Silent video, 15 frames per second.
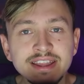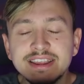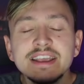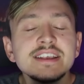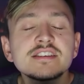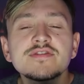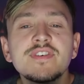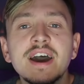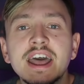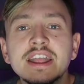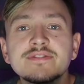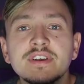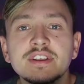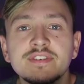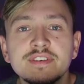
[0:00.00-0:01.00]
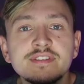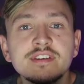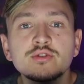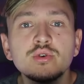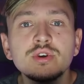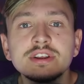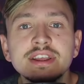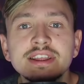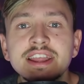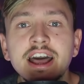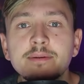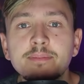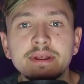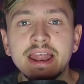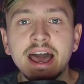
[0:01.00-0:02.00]
Dies war etwas, was natürlich den
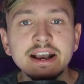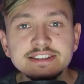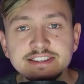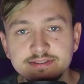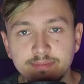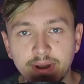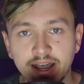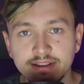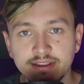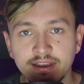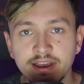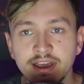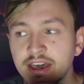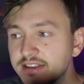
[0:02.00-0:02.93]
Nachbarn Angst machte.